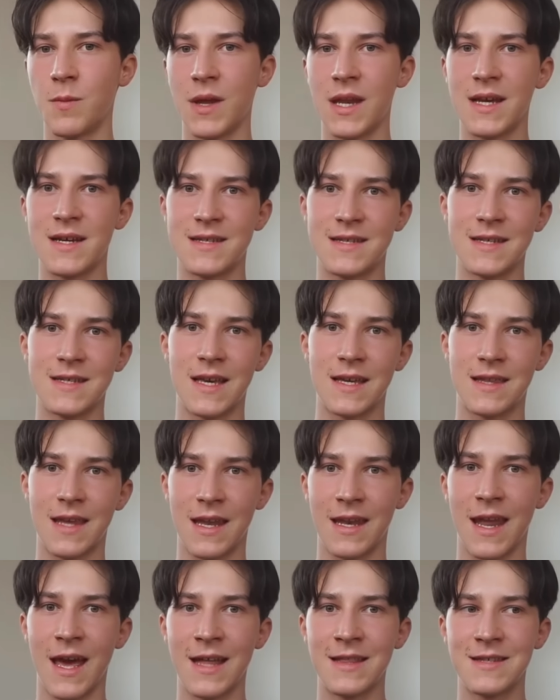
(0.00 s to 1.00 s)
zumindest diese
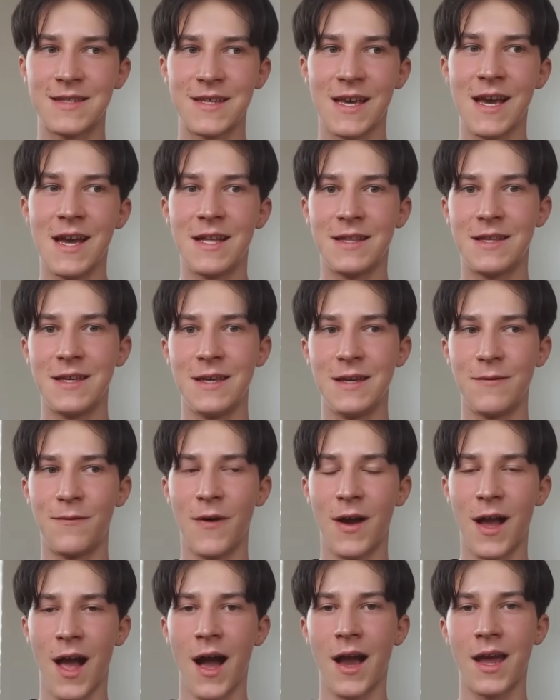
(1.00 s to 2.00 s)
Tendenz, die
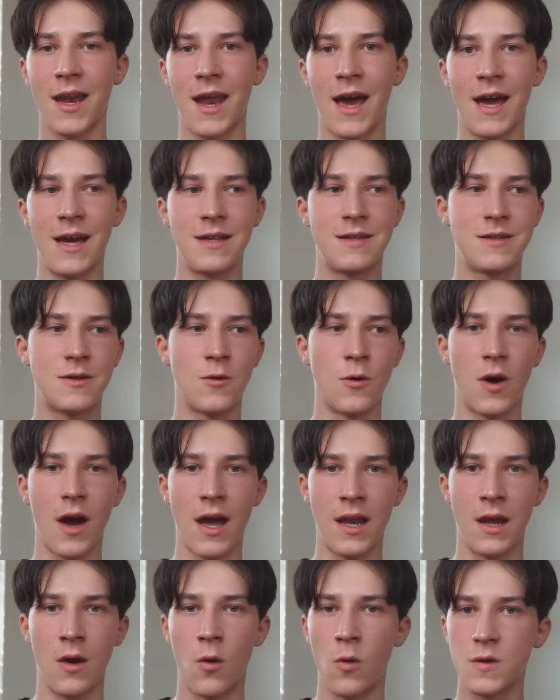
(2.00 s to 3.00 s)
Vergangenheit durch
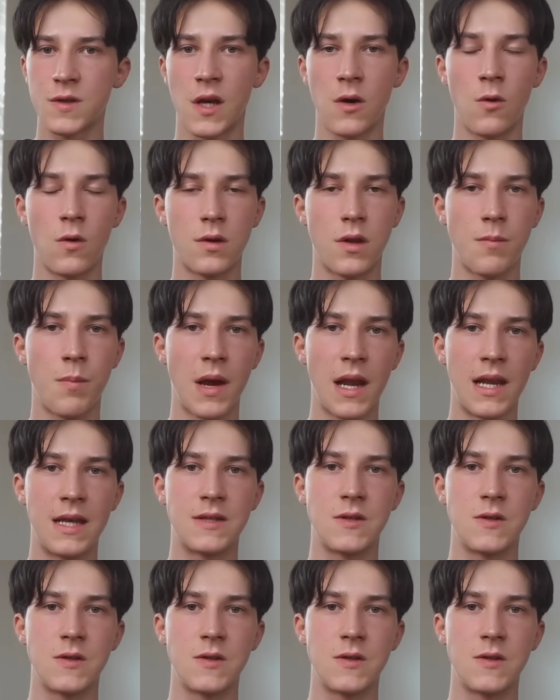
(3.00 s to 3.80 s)
eine rosarote Brille zu